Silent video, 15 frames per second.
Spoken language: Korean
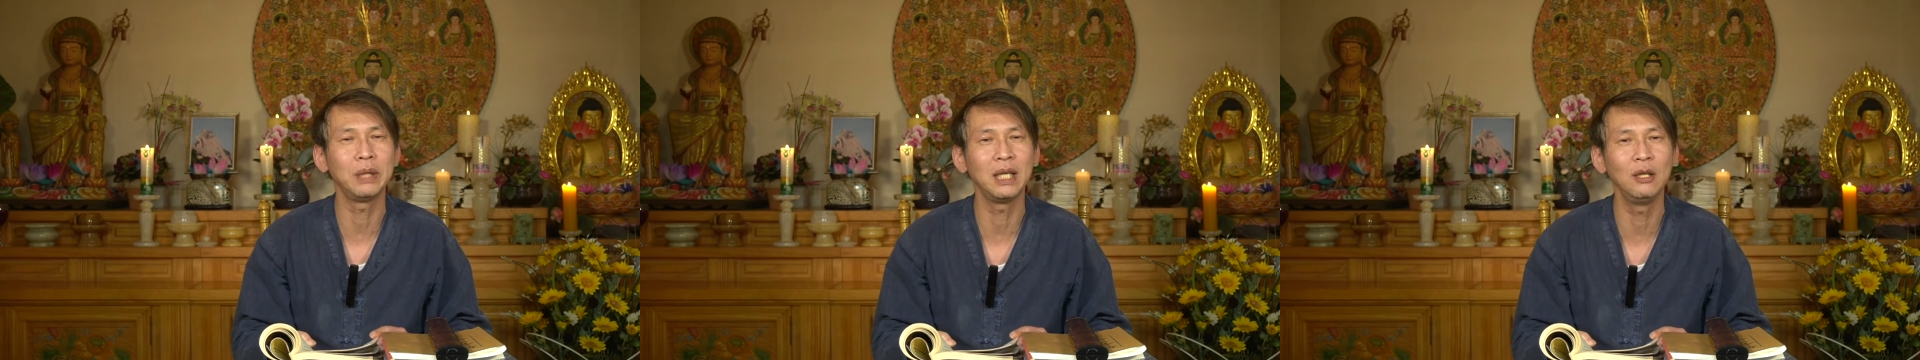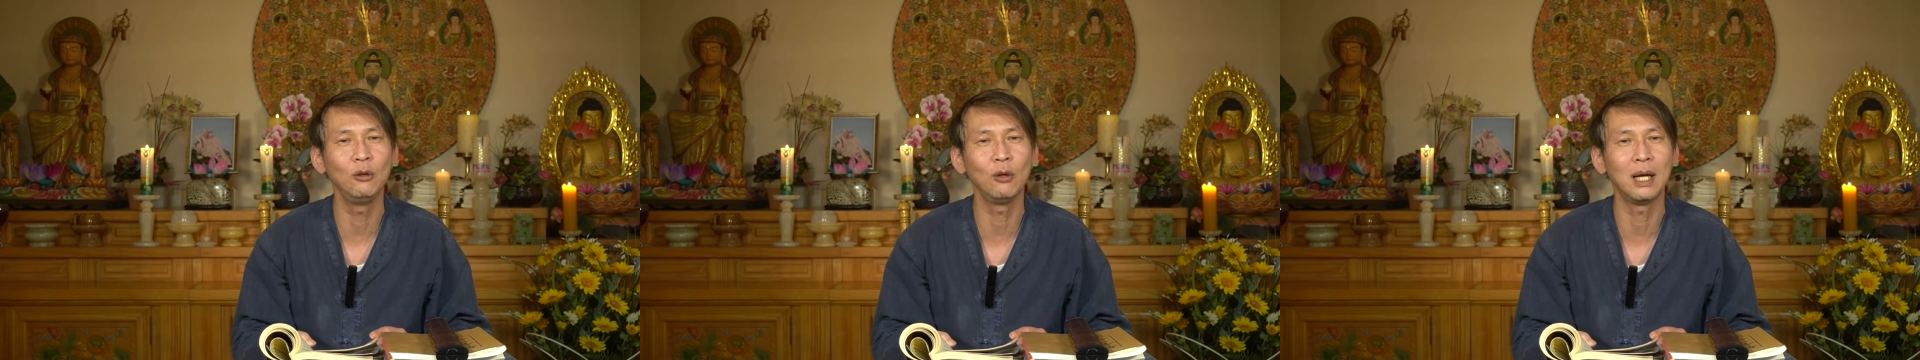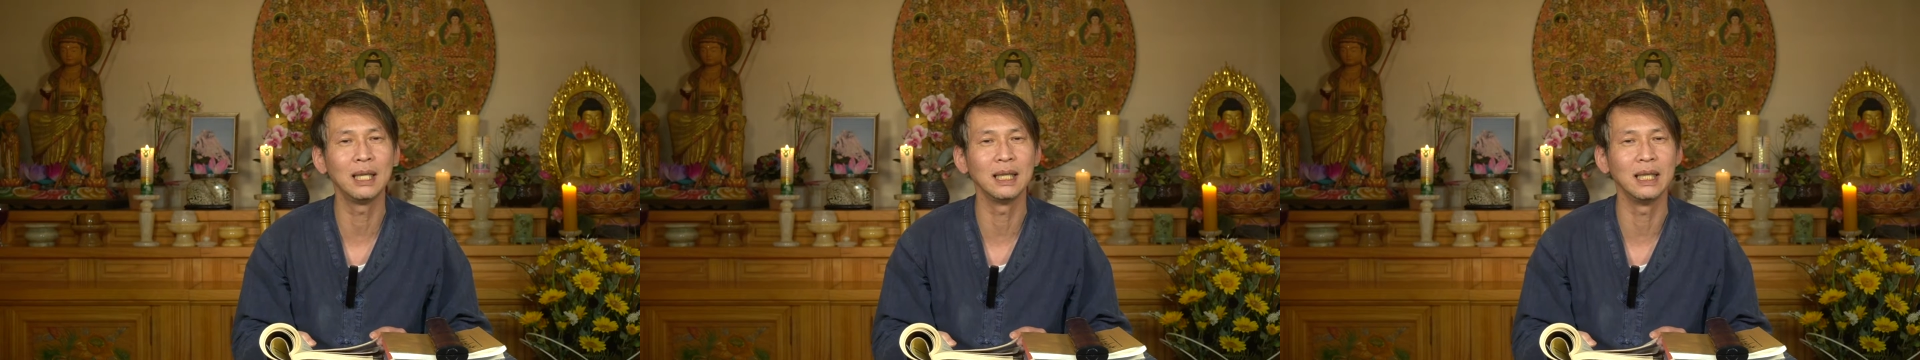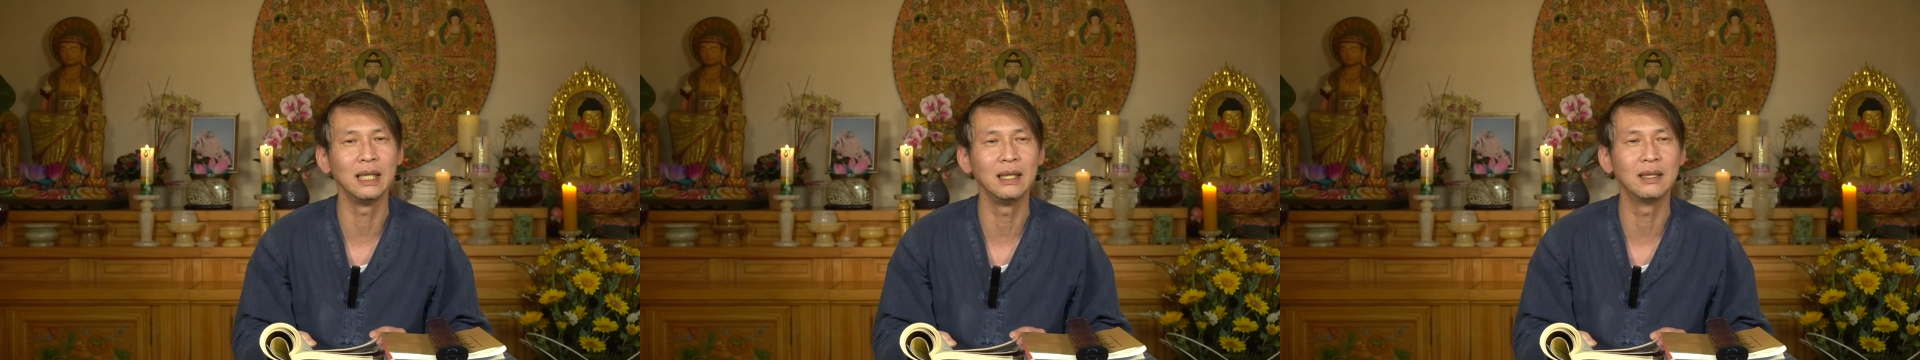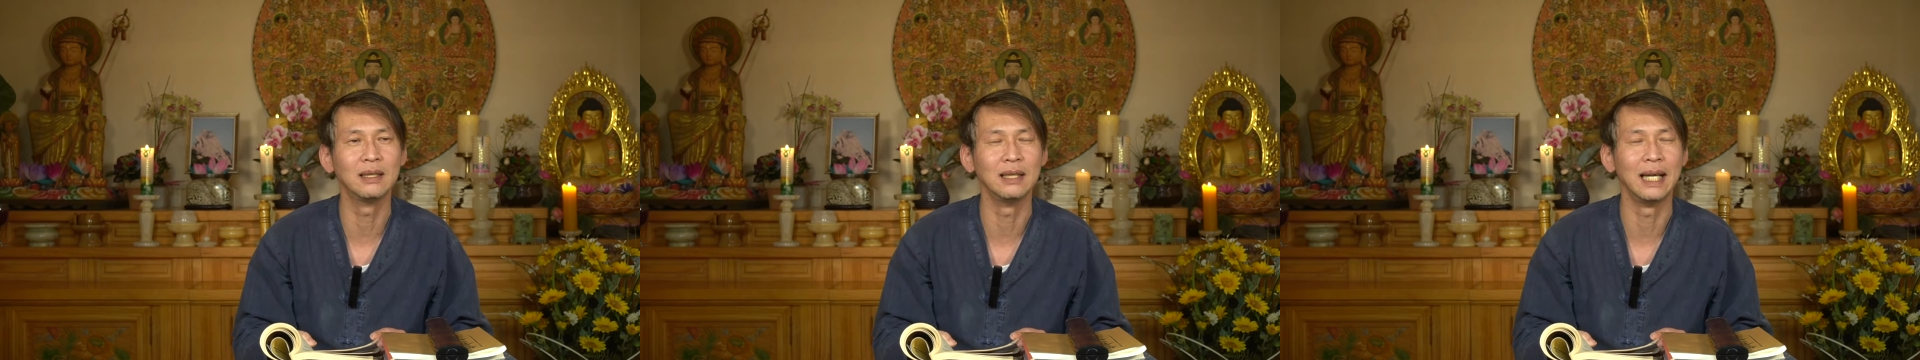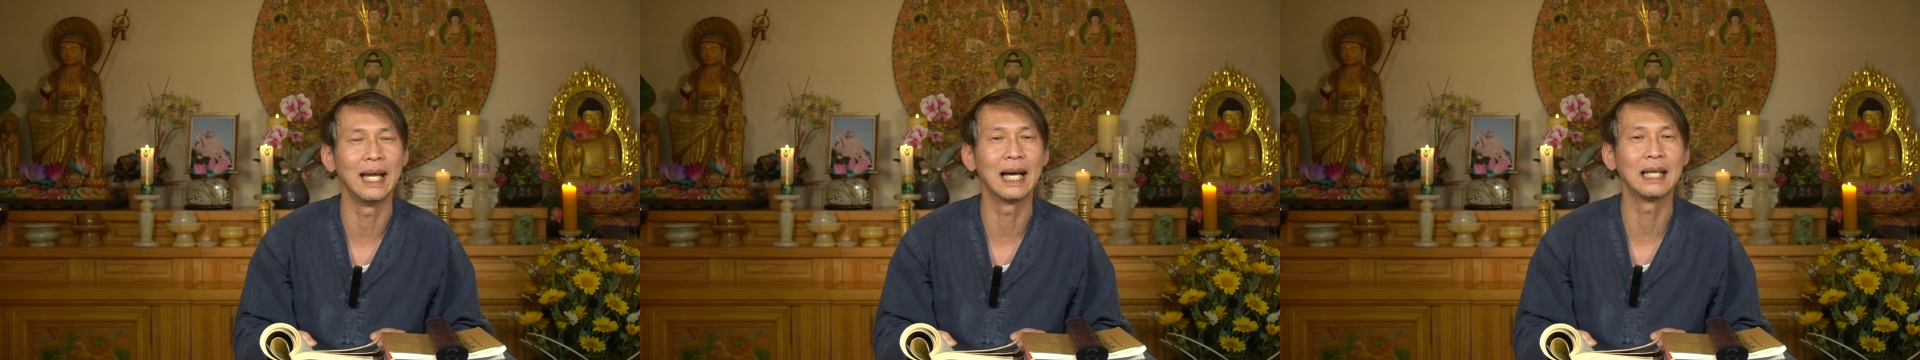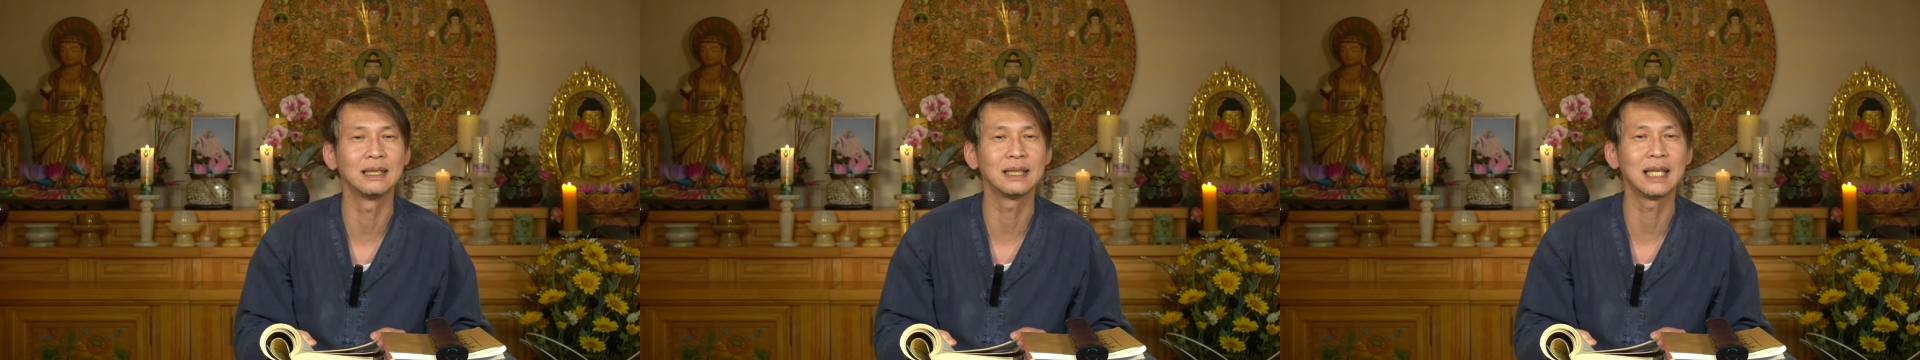필요한 이익을 내가